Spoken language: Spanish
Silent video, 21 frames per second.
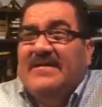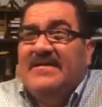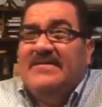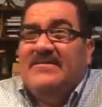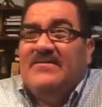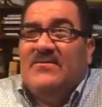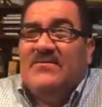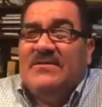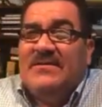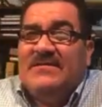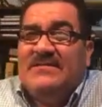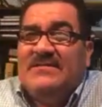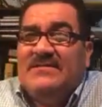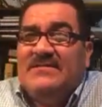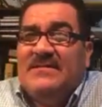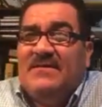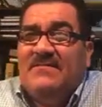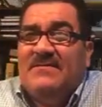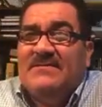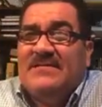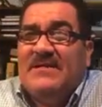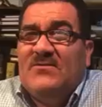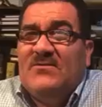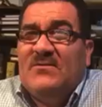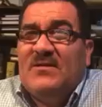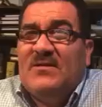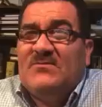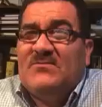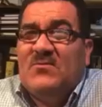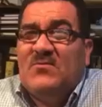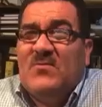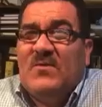donde se está basando
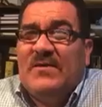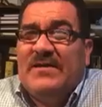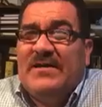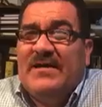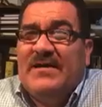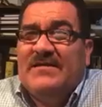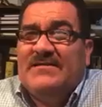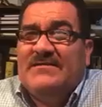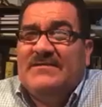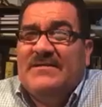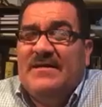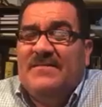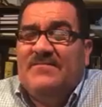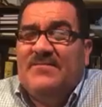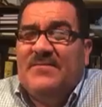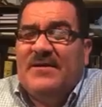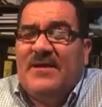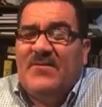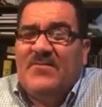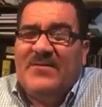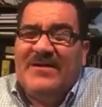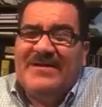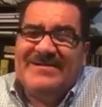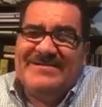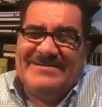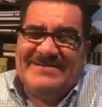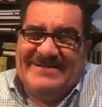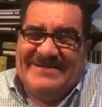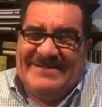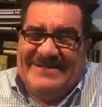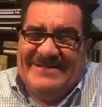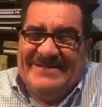Nazón Joaquín García, porque
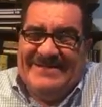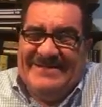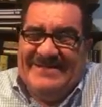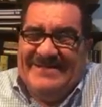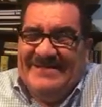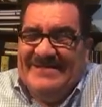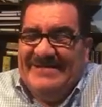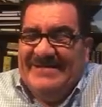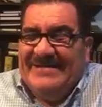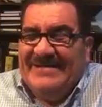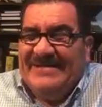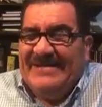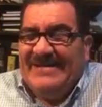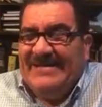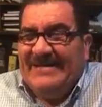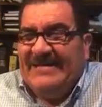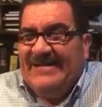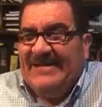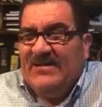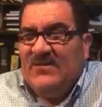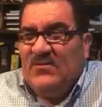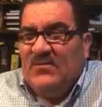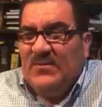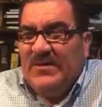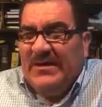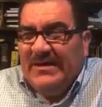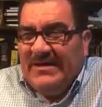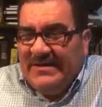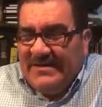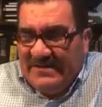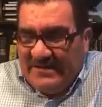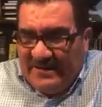acuérdese que el
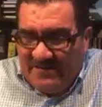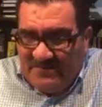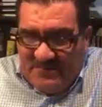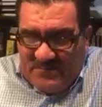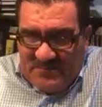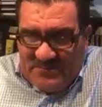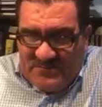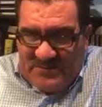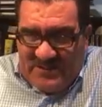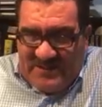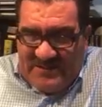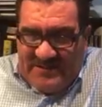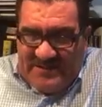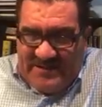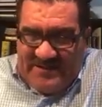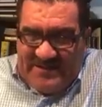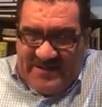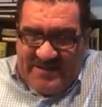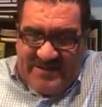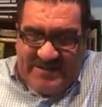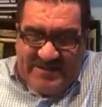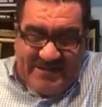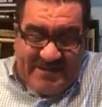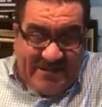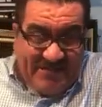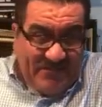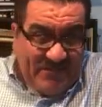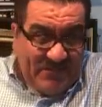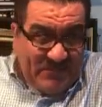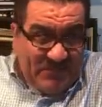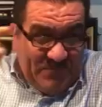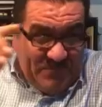querubín que puso, el, ángel que
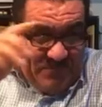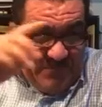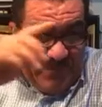puso un